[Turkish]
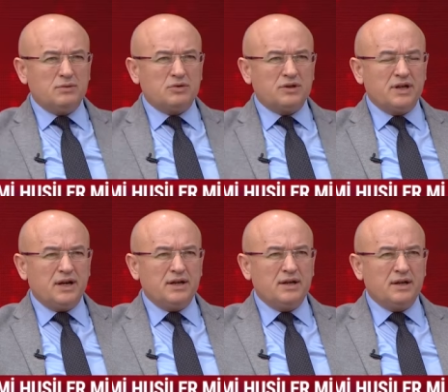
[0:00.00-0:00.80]
ortaya.
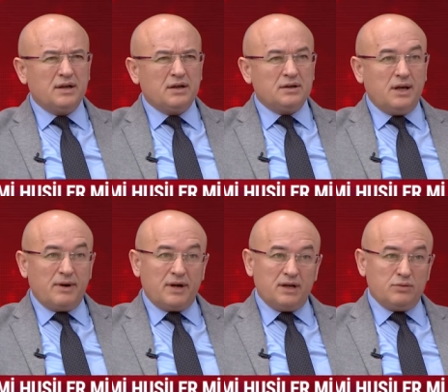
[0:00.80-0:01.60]
Yani Yemen
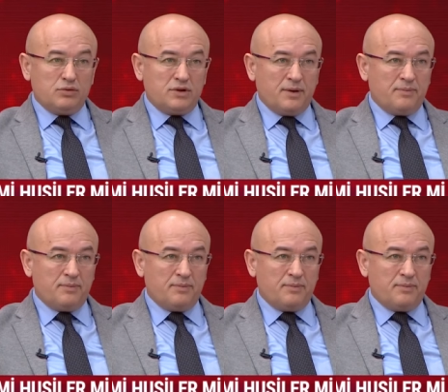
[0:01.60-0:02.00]
ayrı bir ülke.